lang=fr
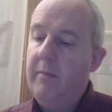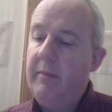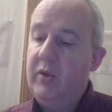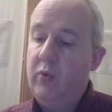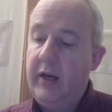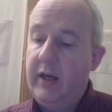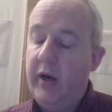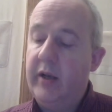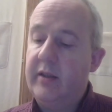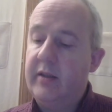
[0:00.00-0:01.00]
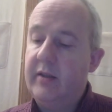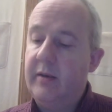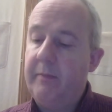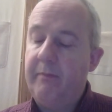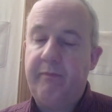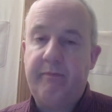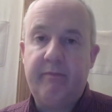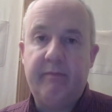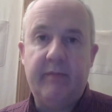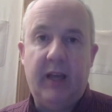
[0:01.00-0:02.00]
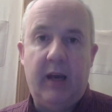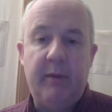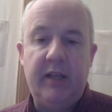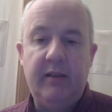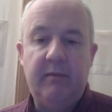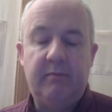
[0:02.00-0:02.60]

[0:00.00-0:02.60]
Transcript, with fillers: mais sous la grâce. Amen.